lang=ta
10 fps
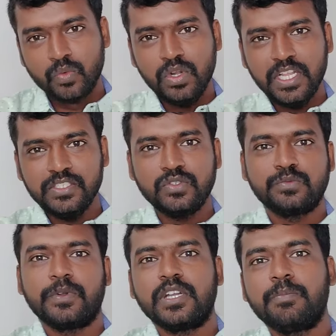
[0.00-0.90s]
உள்ளே
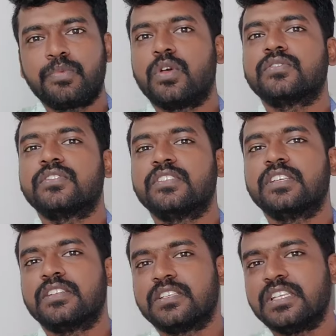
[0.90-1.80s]
யூஸ் பண்ண
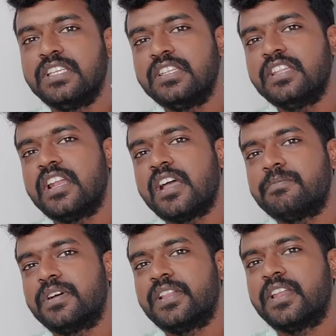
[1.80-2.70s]
ப்ராசஸர் இதுதான்
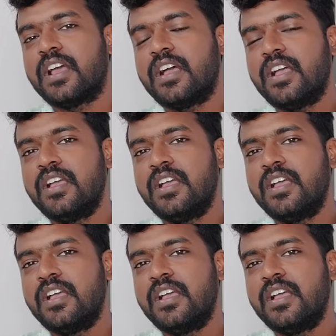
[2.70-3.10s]
நான் பார்த்தீங்கன்னா